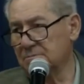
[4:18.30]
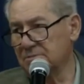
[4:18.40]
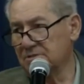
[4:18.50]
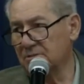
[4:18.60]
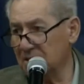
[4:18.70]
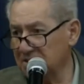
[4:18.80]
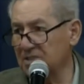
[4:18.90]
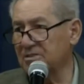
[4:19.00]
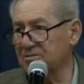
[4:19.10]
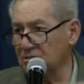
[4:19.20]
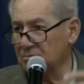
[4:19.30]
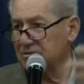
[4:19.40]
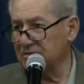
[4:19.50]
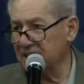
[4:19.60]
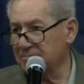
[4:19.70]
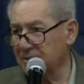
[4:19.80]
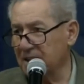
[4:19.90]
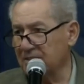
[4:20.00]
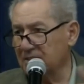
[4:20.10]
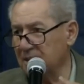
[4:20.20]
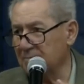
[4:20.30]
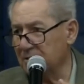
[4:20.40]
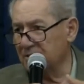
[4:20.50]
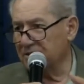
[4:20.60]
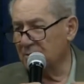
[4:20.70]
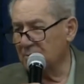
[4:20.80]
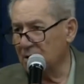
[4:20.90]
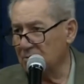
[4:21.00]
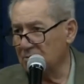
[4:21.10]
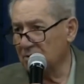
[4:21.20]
Você imagina se todo mundo tivesse parado, quem parou São Paulo?